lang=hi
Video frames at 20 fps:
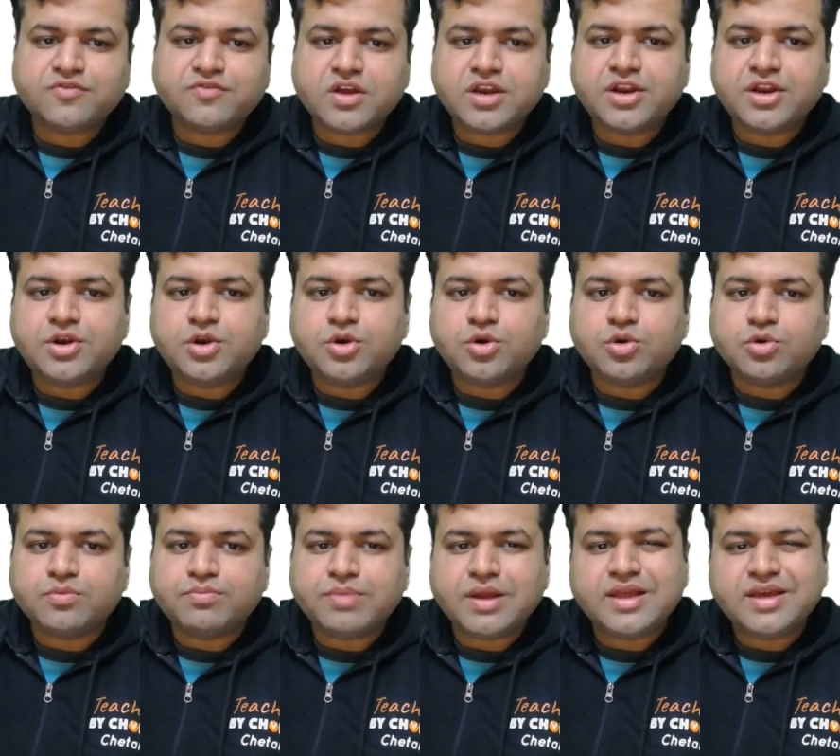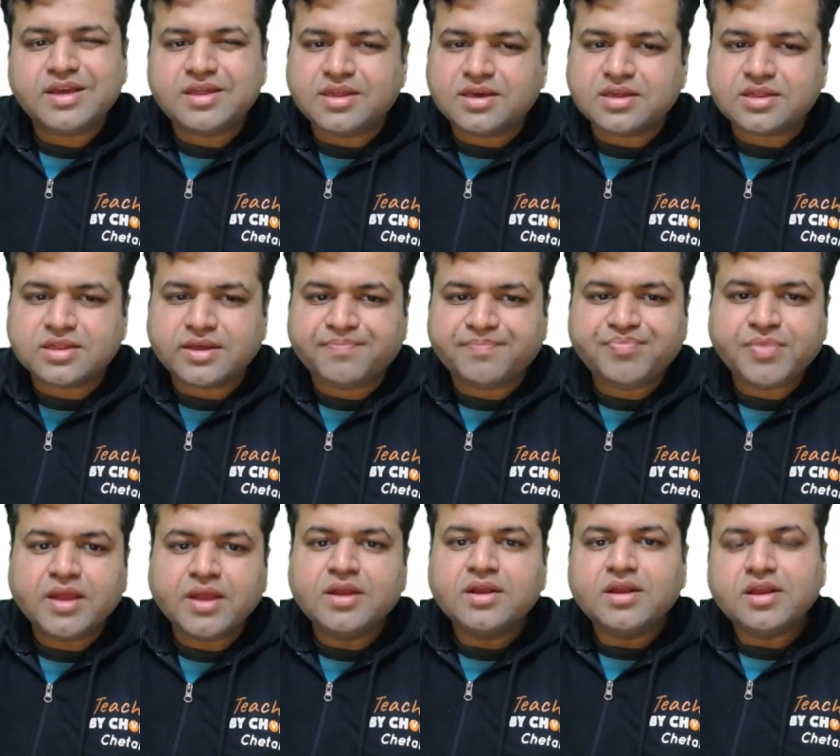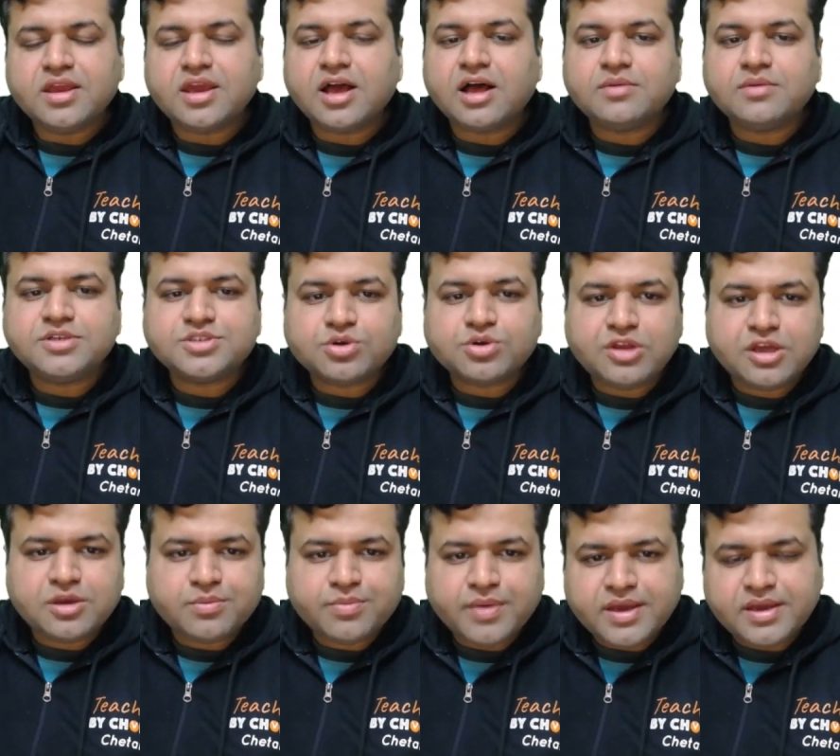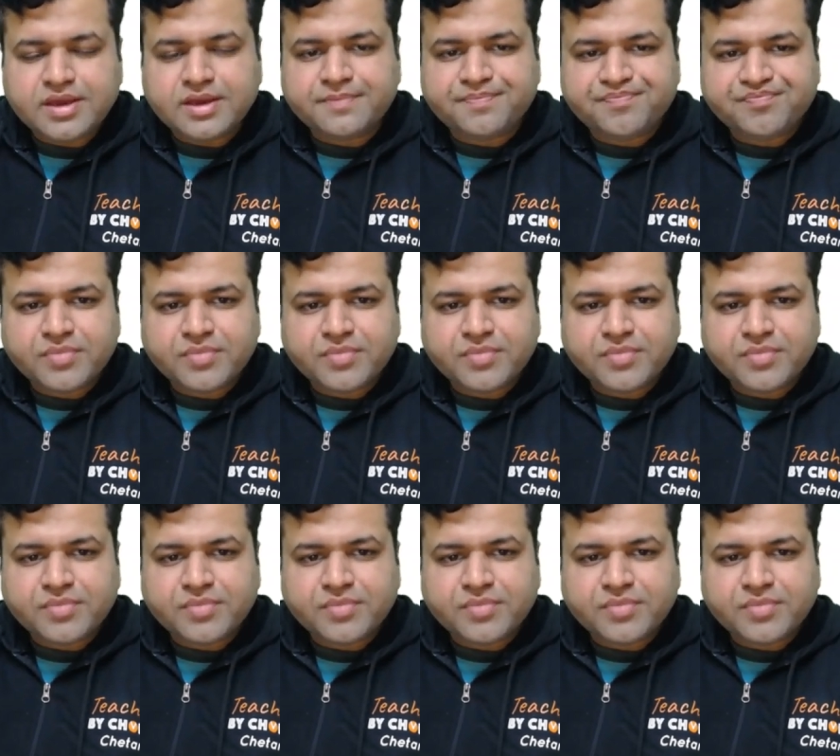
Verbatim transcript: वन इंटू टू पहले ये देखते हैं क्या हम इसको लिख पाएंगे